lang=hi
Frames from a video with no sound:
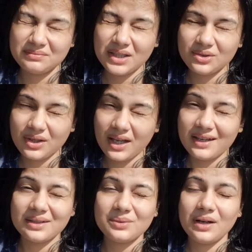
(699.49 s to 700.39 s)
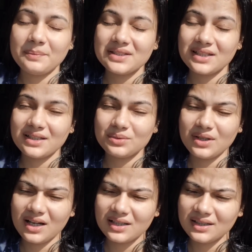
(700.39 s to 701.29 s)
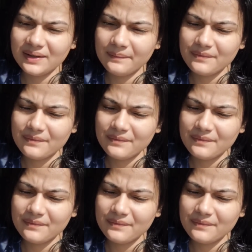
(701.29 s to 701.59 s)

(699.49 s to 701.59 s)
मैं तो कह रही हूँ आप इसे कि उतार दें